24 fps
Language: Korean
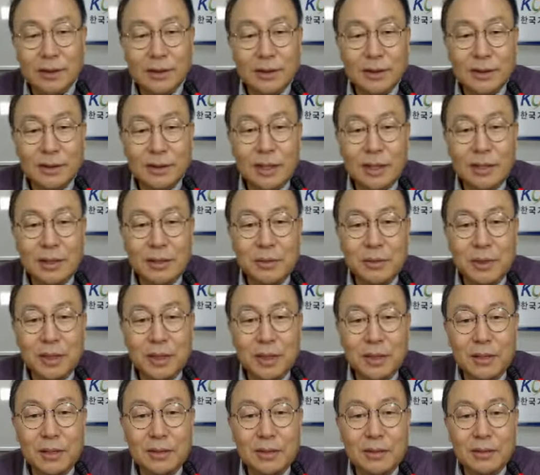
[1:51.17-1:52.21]

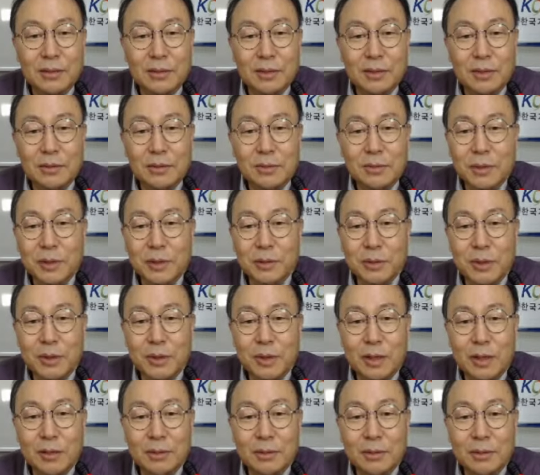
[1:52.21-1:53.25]
탁월한 기술 및
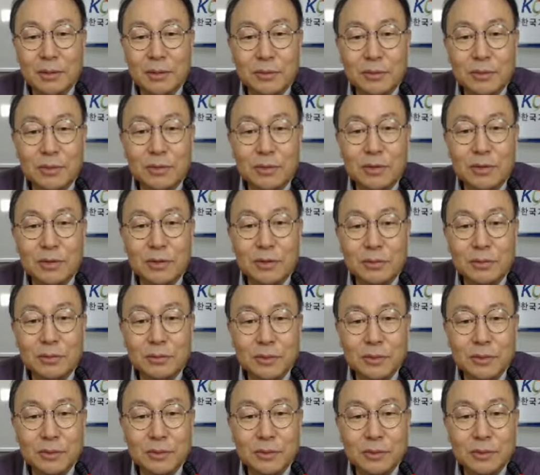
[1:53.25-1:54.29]
노하우, 두려진
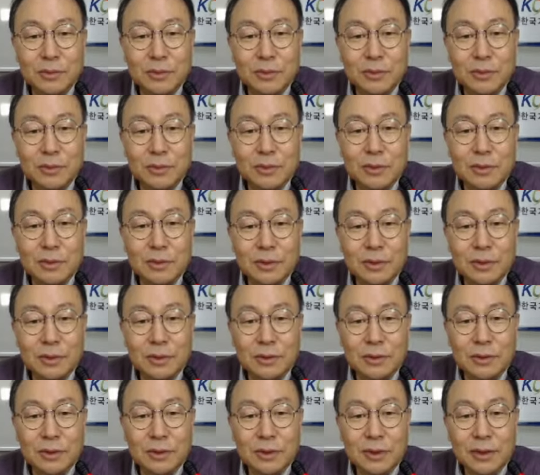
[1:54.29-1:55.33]
성분, 어, 성능,